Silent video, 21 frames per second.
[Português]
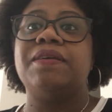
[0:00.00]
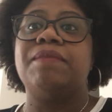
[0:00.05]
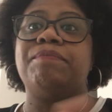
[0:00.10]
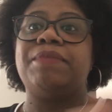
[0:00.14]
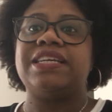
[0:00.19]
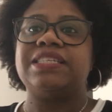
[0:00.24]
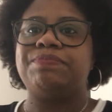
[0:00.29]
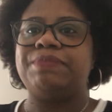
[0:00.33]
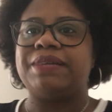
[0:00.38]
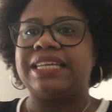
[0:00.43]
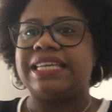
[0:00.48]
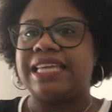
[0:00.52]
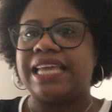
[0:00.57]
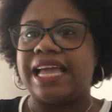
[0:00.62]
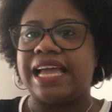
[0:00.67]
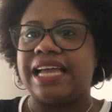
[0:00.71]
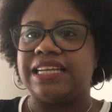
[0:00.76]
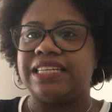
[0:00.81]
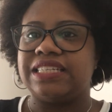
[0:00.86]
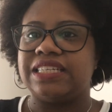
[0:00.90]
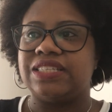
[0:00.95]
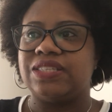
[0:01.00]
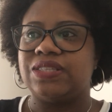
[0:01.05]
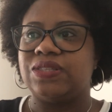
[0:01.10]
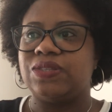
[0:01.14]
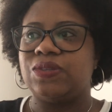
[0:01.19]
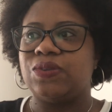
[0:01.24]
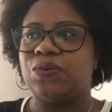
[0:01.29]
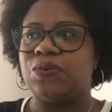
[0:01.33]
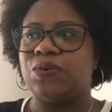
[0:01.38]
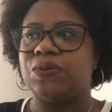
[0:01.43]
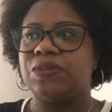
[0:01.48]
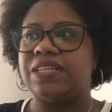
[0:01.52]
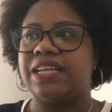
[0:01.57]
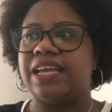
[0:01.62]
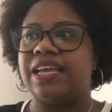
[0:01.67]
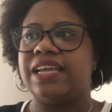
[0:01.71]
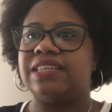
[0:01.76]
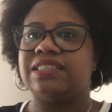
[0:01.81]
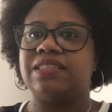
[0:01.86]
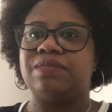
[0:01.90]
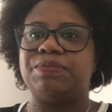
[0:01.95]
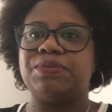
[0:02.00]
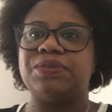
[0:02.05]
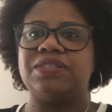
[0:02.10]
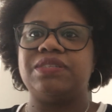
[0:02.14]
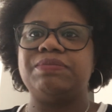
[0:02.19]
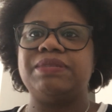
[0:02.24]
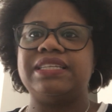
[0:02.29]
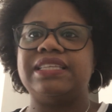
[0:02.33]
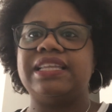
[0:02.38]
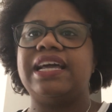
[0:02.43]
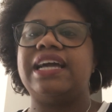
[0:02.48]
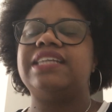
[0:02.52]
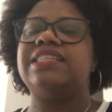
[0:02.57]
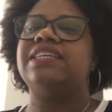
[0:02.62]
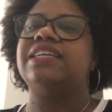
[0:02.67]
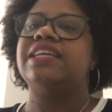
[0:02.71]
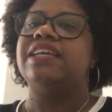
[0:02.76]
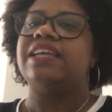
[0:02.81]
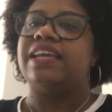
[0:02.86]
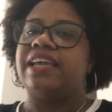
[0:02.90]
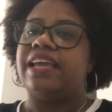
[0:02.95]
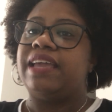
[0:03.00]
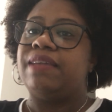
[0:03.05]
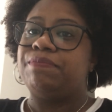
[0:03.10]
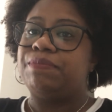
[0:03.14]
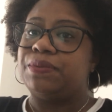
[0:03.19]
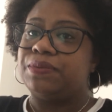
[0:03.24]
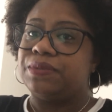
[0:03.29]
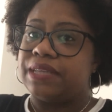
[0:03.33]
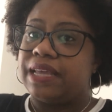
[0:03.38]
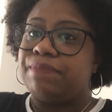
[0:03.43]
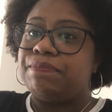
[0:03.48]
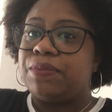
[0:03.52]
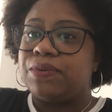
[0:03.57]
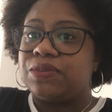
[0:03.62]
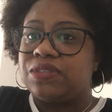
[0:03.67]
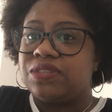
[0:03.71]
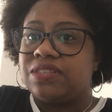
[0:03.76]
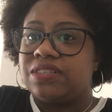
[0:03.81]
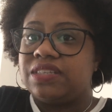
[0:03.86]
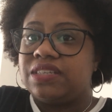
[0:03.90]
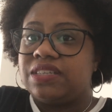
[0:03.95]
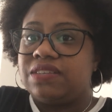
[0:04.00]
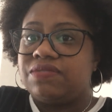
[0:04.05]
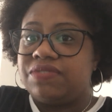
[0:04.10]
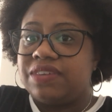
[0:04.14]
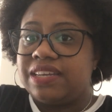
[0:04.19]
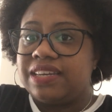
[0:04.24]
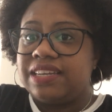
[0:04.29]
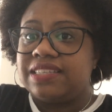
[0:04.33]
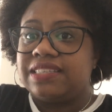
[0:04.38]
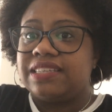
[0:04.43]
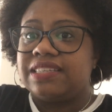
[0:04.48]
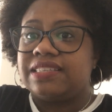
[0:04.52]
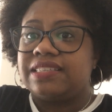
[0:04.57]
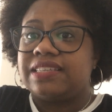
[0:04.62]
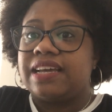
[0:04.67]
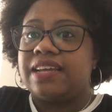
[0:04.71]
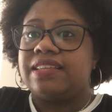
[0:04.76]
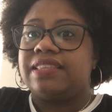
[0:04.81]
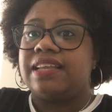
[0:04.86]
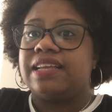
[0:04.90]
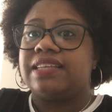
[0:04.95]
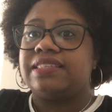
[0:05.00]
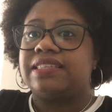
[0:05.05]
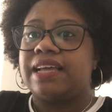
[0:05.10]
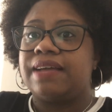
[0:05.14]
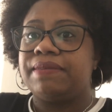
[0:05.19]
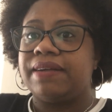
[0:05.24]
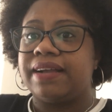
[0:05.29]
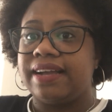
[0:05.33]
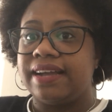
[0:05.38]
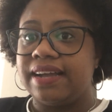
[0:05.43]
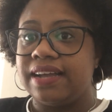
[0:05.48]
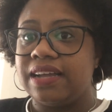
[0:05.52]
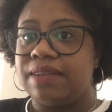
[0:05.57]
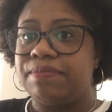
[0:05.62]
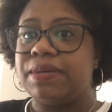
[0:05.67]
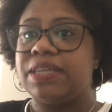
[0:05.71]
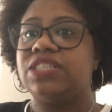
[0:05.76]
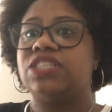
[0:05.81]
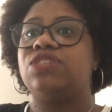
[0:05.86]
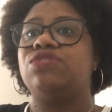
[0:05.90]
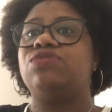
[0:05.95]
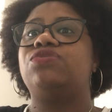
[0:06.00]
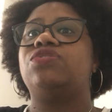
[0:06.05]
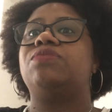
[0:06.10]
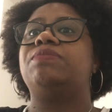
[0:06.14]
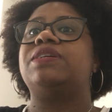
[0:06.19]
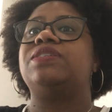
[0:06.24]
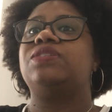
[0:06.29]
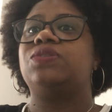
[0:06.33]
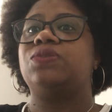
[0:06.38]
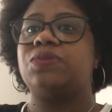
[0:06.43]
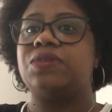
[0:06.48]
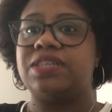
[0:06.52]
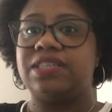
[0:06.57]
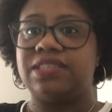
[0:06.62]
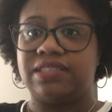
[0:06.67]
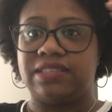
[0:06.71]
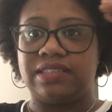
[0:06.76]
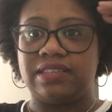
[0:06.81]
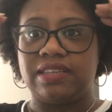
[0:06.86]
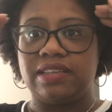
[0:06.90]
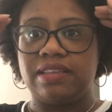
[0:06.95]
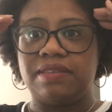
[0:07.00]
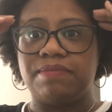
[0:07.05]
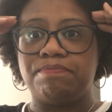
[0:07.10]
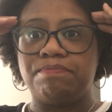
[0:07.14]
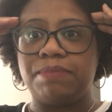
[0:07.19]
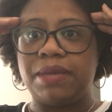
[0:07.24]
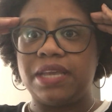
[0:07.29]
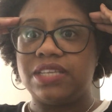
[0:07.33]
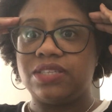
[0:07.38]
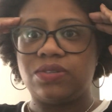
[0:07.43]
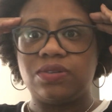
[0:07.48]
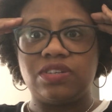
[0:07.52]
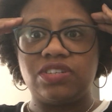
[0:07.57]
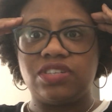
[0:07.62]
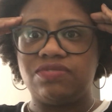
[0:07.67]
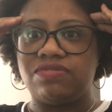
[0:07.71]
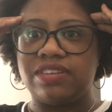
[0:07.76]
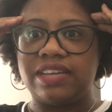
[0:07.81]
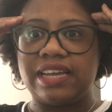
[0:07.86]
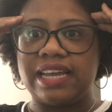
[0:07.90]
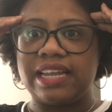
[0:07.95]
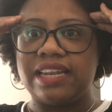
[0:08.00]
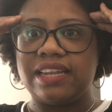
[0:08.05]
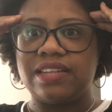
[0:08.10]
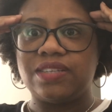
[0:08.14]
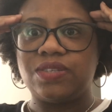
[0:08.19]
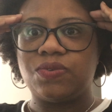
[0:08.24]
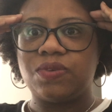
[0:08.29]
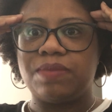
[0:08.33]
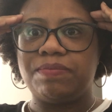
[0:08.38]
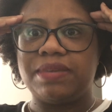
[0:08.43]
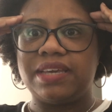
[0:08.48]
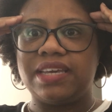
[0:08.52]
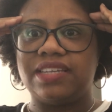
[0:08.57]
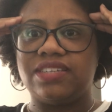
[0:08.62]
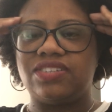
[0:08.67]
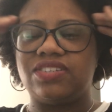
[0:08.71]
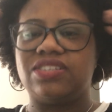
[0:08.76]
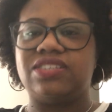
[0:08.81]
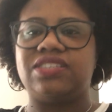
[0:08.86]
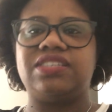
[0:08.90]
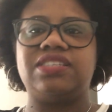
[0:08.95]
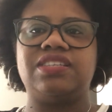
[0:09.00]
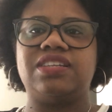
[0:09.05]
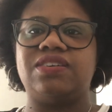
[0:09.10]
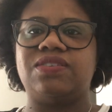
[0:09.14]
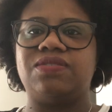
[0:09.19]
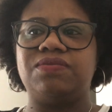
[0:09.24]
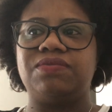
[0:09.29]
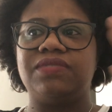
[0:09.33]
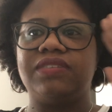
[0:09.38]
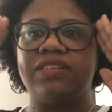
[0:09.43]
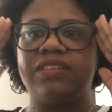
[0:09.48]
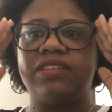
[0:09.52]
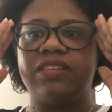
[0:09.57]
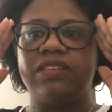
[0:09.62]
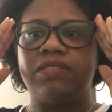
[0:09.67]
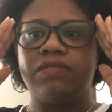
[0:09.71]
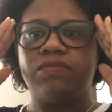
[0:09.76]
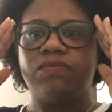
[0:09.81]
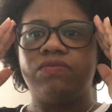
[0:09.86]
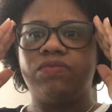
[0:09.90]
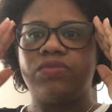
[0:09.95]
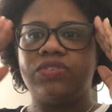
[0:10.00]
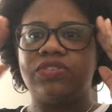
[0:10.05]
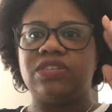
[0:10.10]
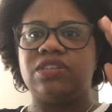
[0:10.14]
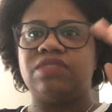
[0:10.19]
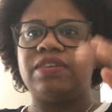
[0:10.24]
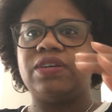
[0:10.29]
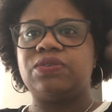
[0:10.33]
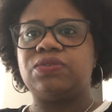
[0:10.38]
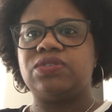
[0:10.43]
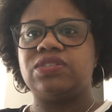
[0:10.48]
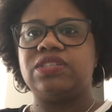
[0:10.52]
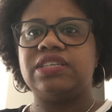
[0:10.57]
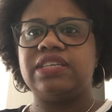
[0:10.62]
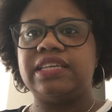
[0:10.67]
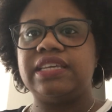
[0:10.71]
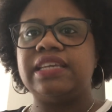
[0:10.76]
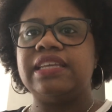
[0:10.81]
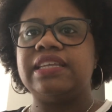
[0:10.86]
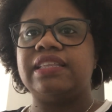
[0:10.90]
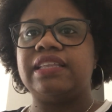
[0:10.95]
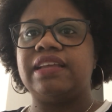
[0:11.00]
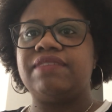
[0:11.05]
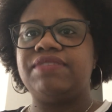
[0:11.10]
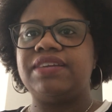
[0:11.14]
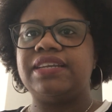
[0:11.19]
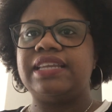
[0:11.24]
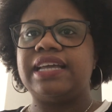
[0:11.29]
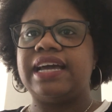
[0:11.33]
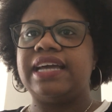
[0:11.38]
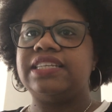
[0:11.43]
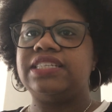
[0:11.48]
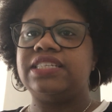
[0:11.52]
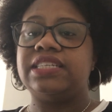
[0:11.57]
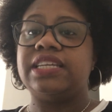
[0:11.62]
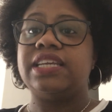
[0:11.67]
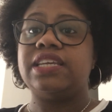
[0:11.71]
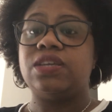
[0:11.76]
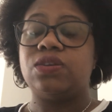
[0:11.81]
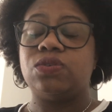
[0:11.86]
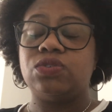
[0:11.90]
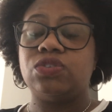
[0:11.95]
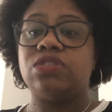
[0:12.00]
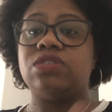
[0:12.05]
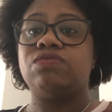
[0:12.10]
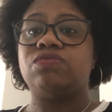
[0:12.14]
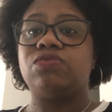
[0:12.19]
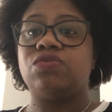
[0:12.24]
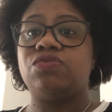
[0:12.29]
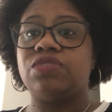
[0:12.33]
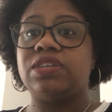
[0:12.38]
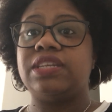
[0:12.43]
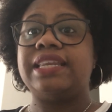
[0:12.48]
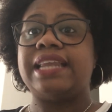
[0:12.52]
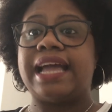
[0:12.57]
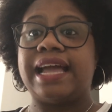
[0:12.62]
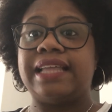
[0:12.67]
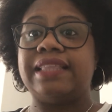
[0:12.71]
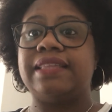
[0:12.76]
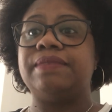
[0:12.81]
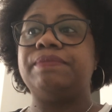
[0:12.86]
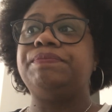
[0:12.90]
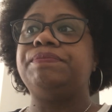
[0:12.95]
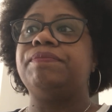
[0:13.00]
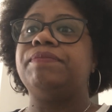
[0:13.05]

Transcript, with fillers: Mas para que haja toda essa possibilidade, é, é possível, é necessário ter essa gama de informações bem solidificada na sua mente, senão você não vai conseguir, na verdade, nem eu desenvolver nada.